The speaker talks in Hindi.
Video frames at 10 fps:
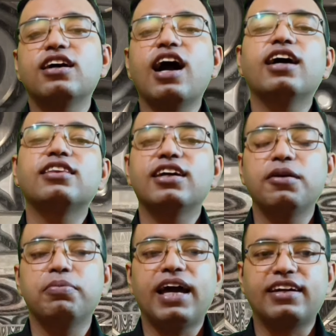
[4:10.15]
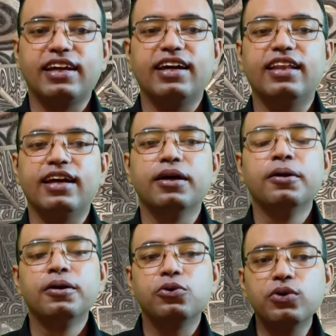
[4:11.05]
कहाँ तक ये प्रैक्टिकल है
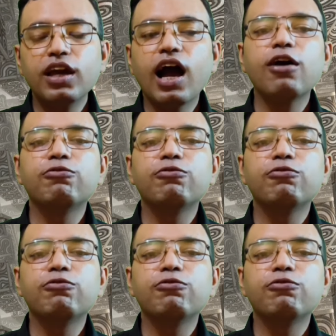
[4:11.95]
क्योंकि